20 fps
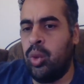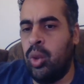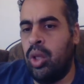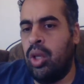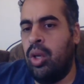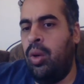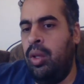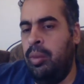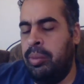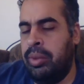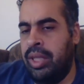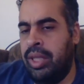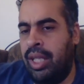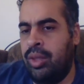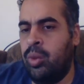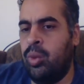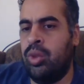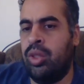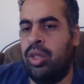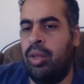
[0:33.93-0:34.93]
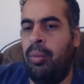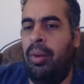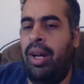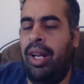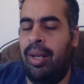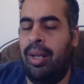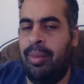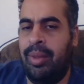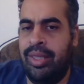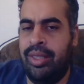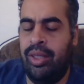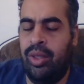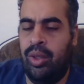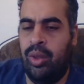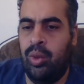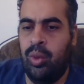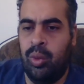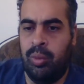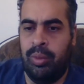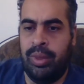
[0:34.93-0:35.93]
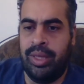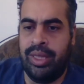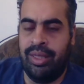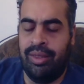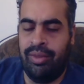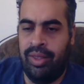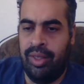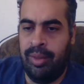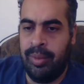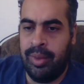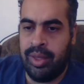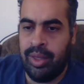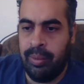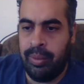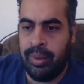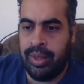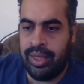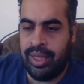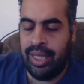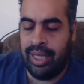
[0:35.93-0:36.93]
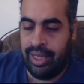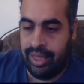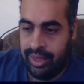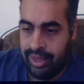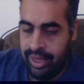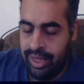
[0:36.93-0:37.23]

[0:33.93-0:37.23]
القواعد بتاعته ونطبقها على بقيه العلوم مثلا في علم الطب نتاكد